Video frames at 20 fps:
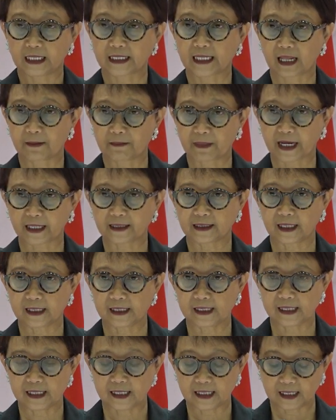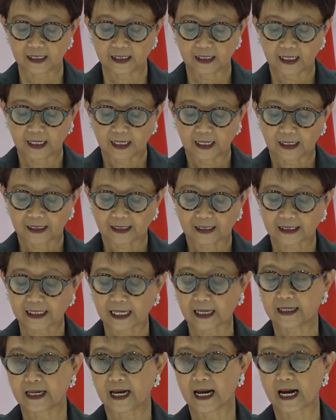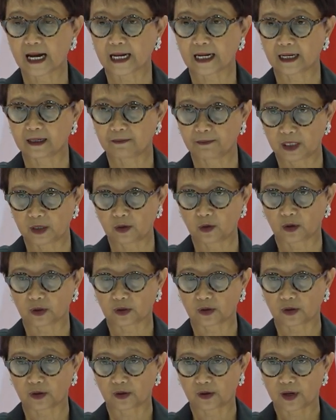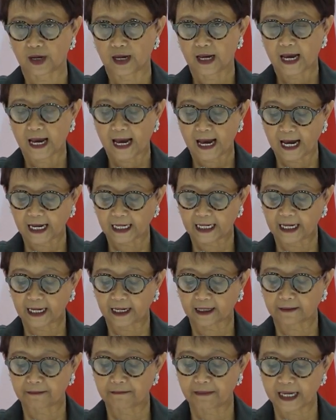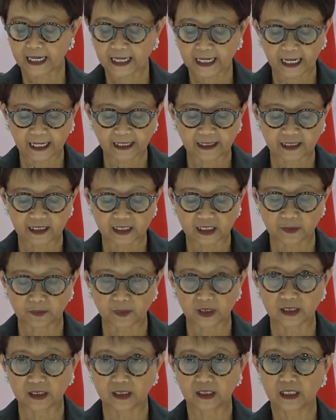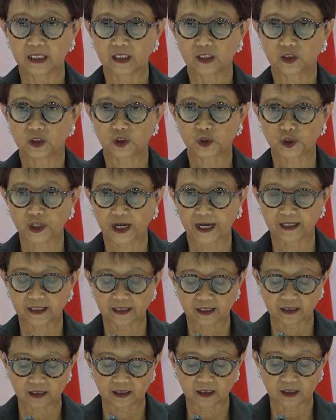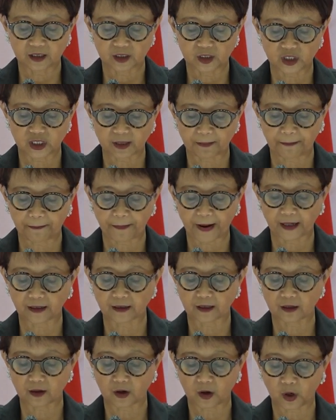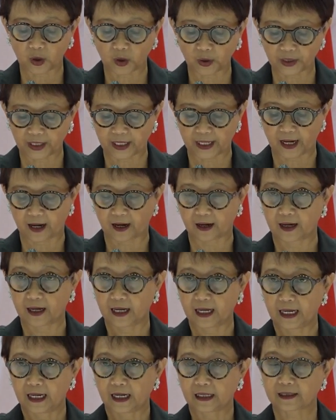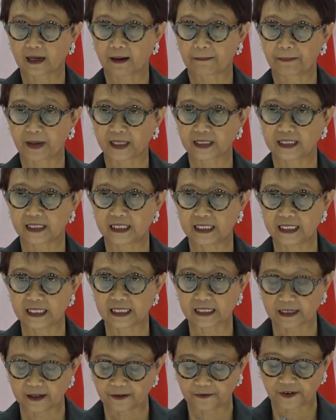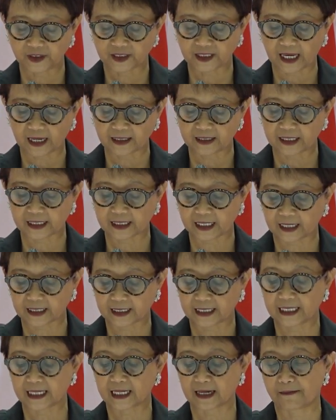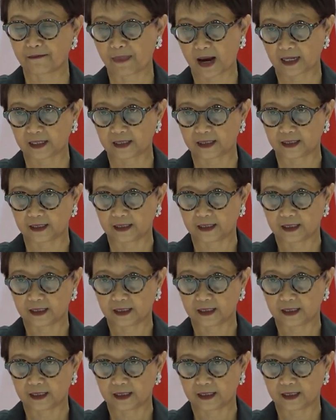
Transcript: Dalam kaitan ini, saya akan mendorong agar mekanisme China, Japan, Korea dapat direvitalisasi kembali.